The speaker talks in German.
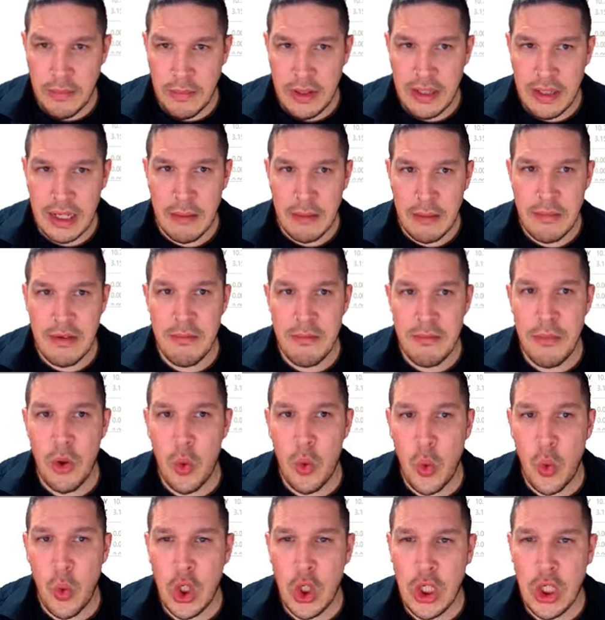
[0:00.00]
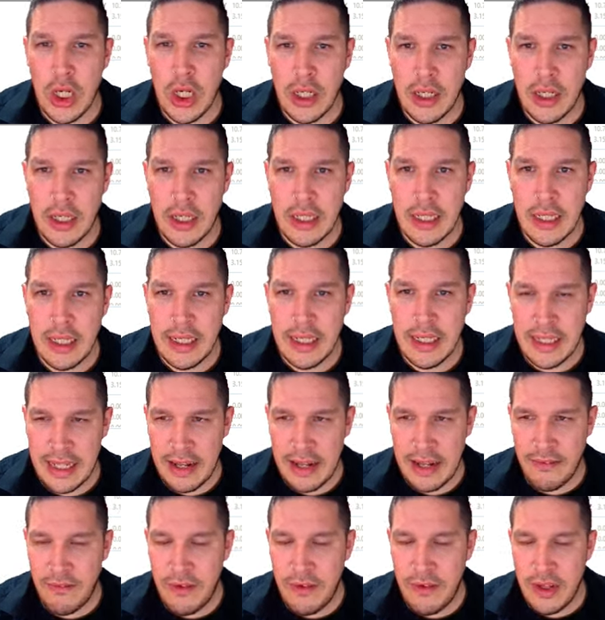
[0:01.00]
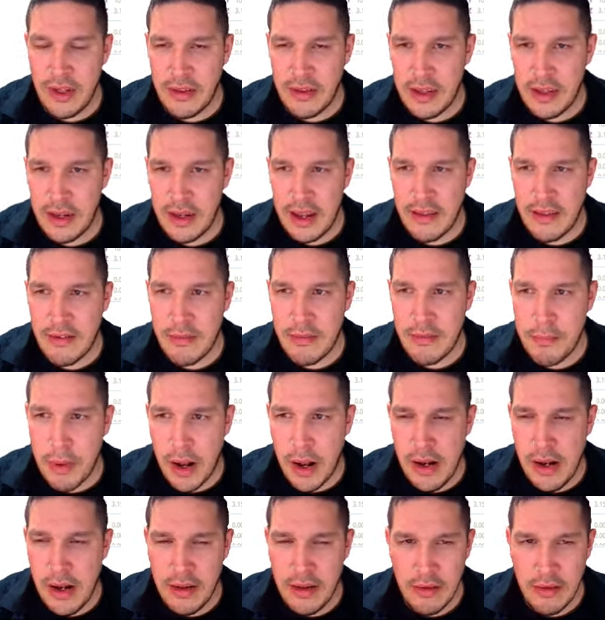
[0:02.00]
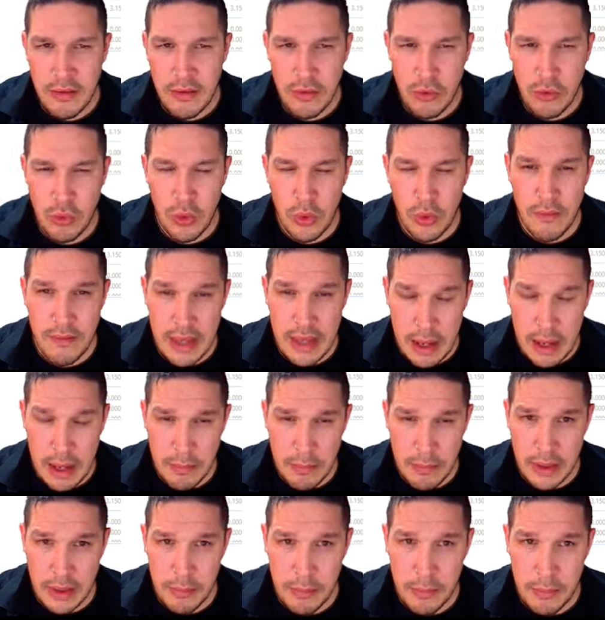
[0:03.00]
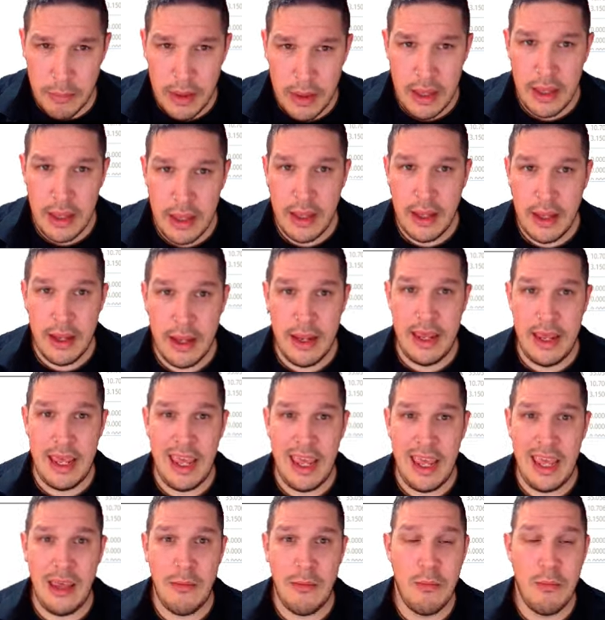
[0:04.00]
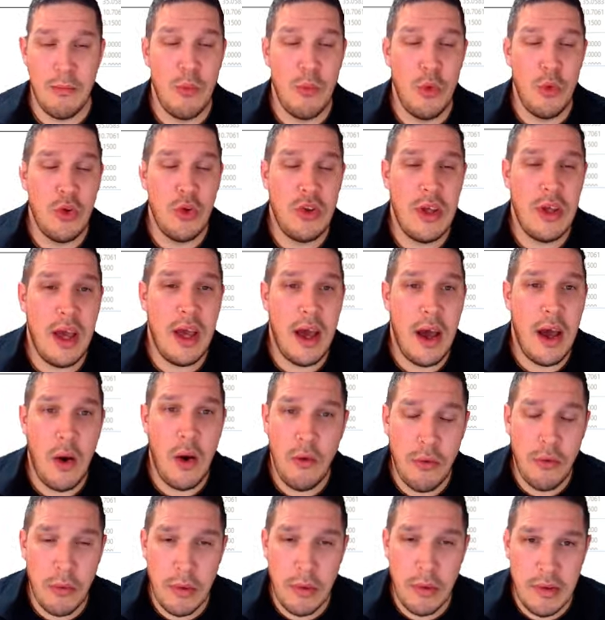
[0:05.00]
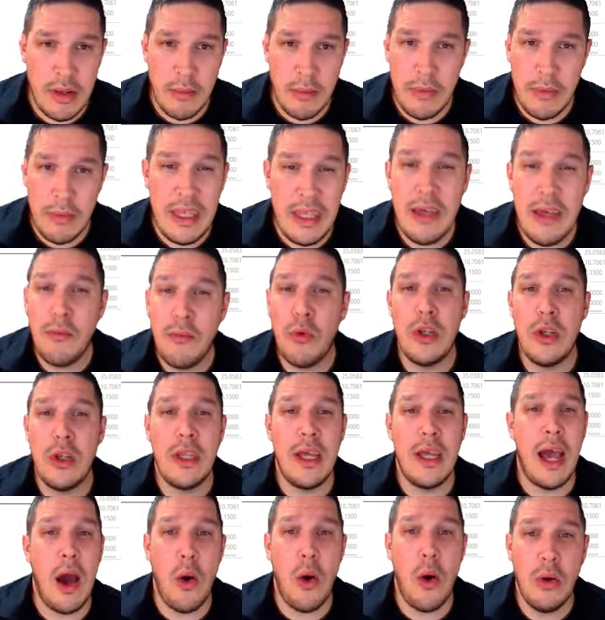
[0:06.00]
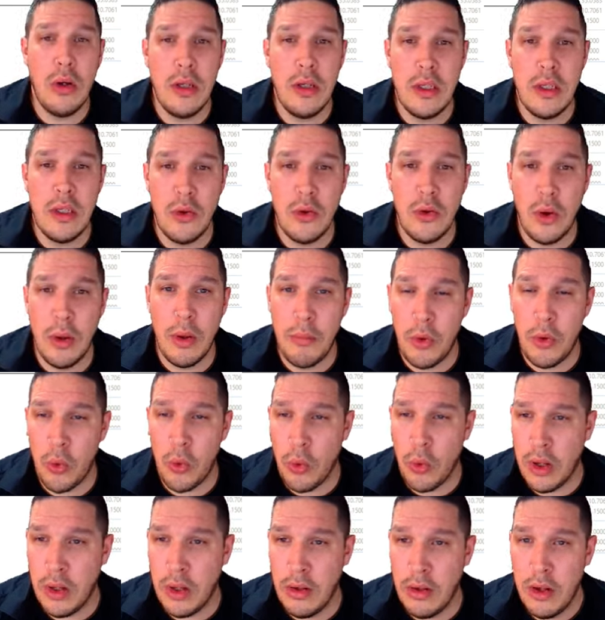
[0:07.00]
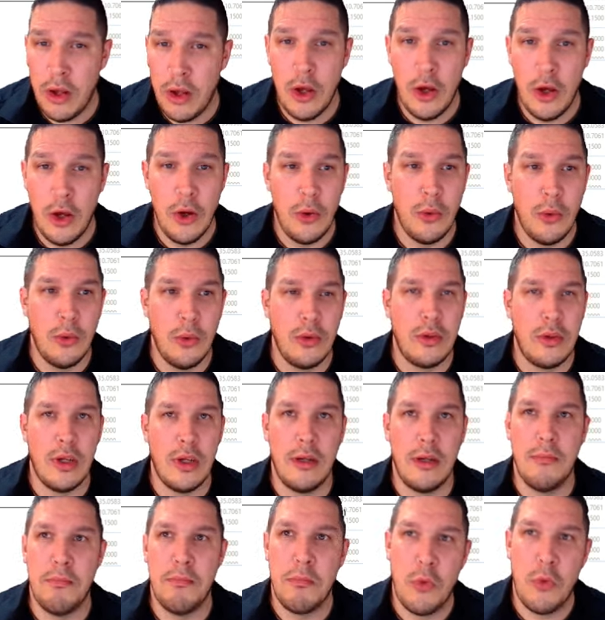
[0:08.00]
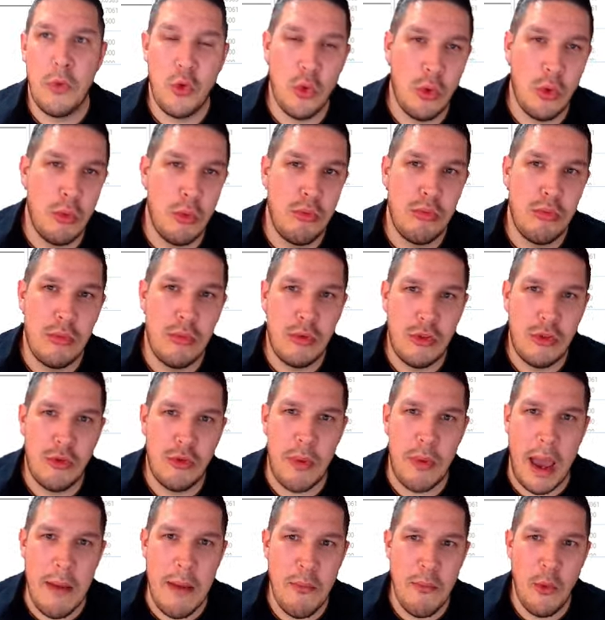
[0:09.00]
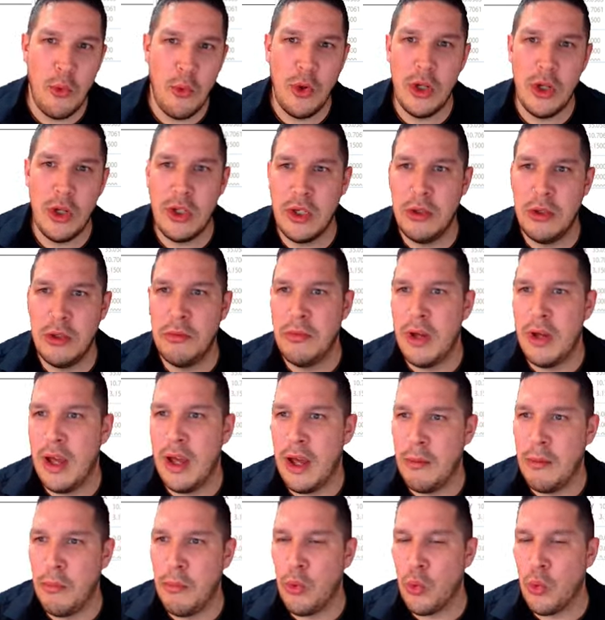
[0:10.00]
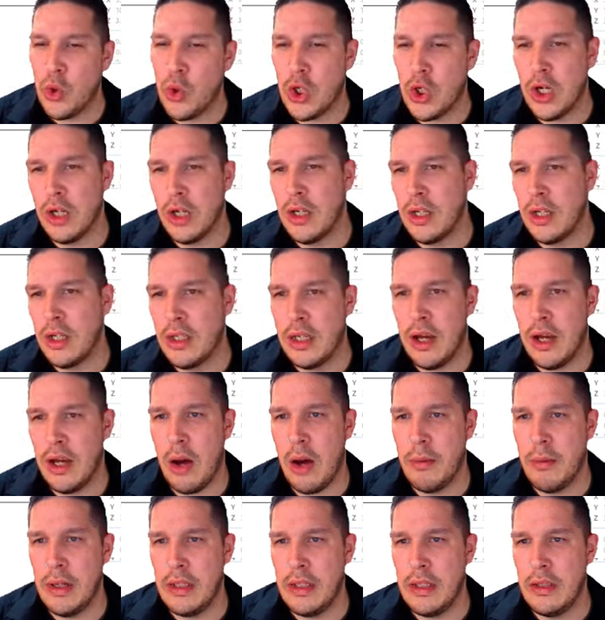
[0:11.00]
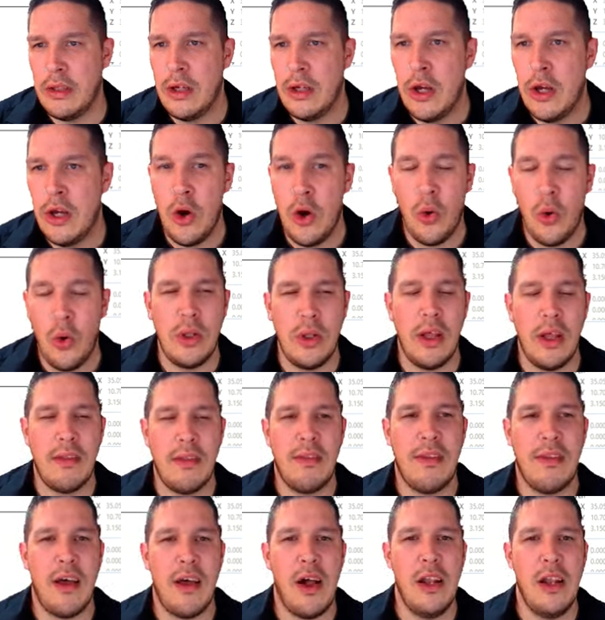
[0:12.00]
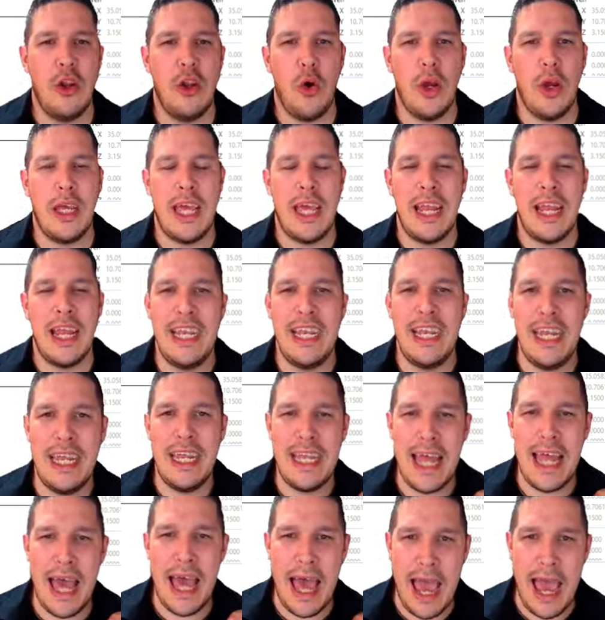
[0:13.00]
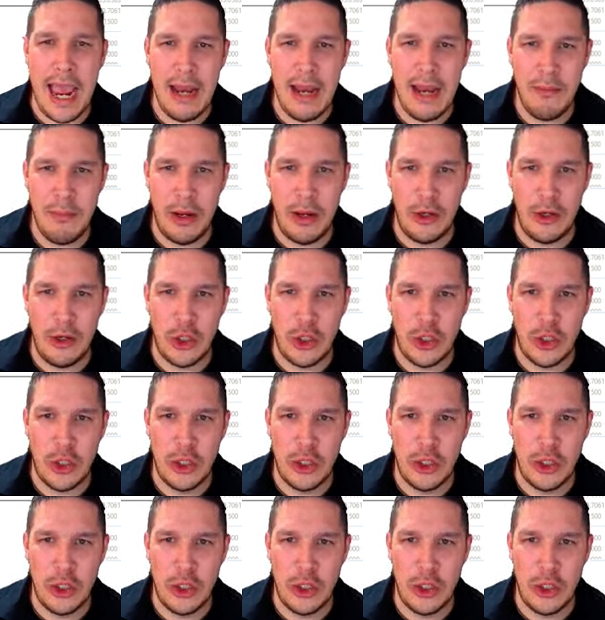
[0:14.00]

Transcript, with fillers: Da gibt es einen Bürostandard. Den wird es bald zu erwerben geben ich muss ja auch vor was leben. Ihr wollt ja auch nicht in euer Büro gehen und dann so zwei Monate einen Bürostandard erarbeiten und der zahlt euch nicht ein Mensch.